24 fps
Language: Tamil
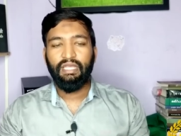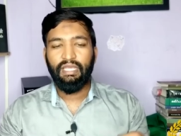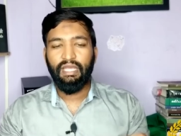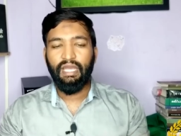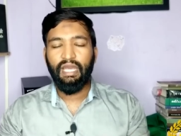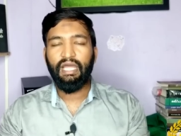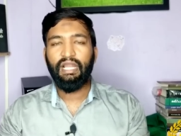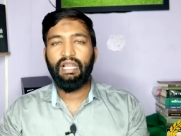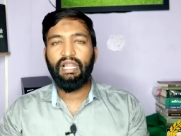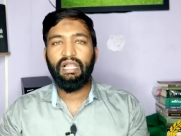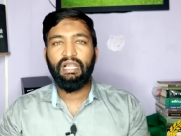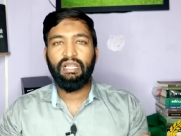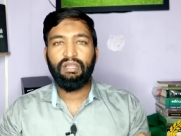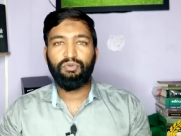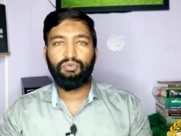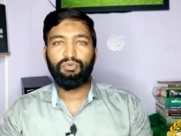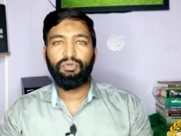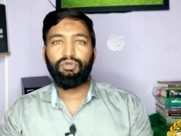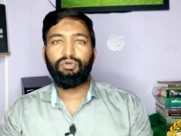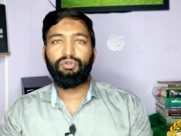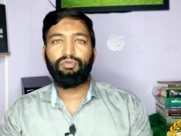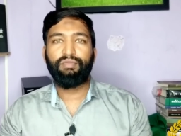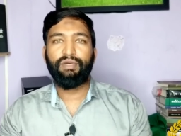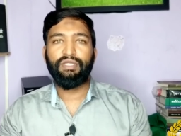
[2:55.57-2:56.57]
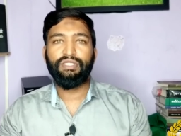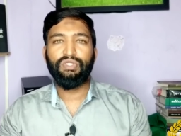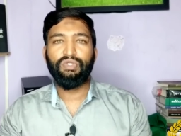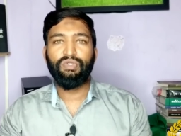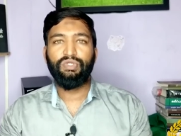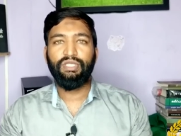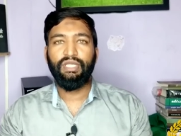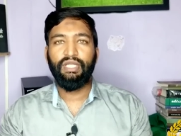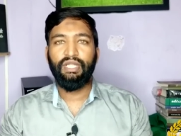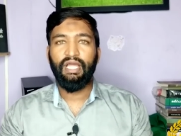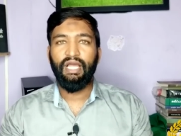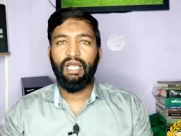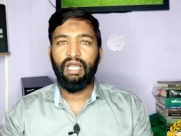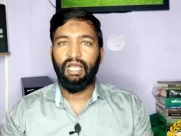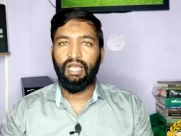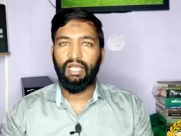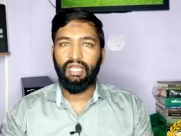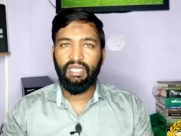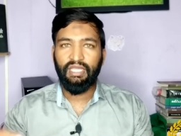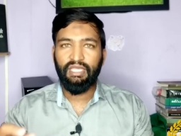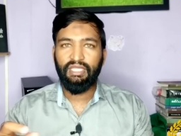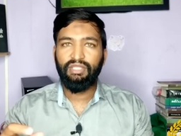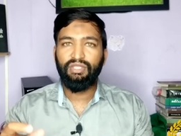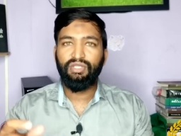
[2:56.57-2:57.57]
கேரளாவில் இருக்கக்கூடிய ஒரு மசூதியில்
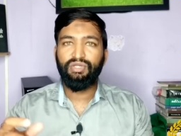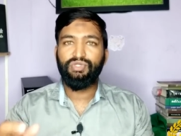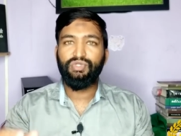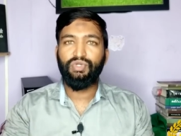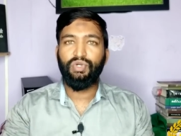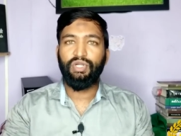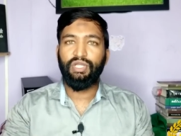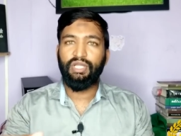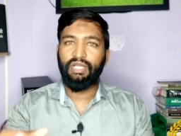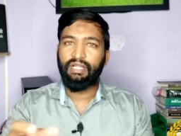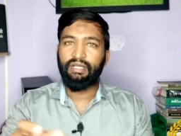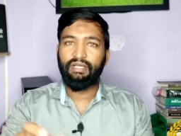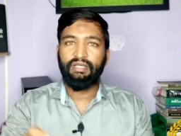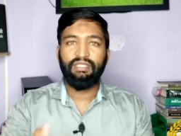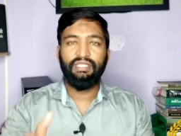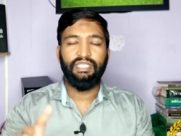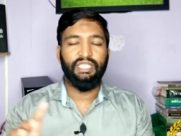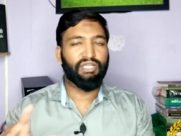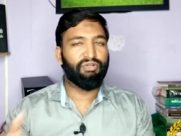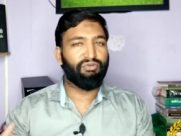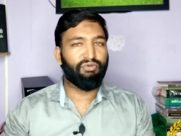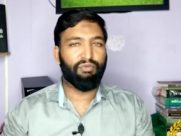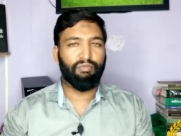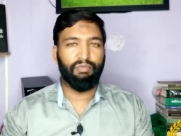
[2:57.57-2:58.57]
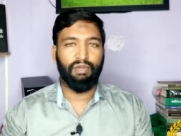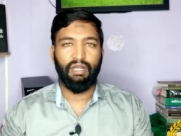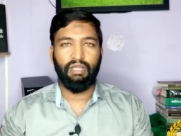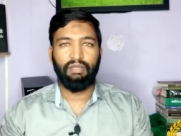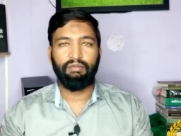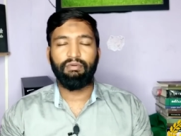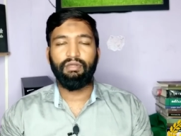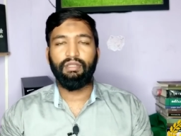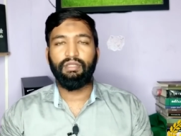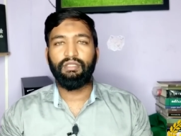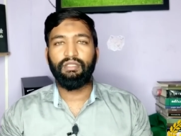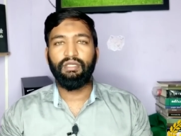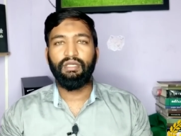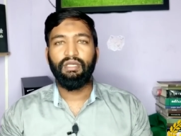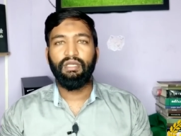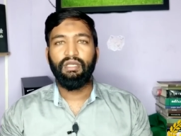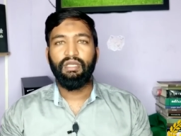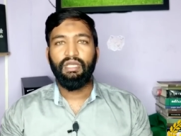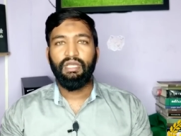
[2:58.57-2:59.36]
ஹிந்து ஜோடிகளுக்கு திருமணம் நடைபெறுது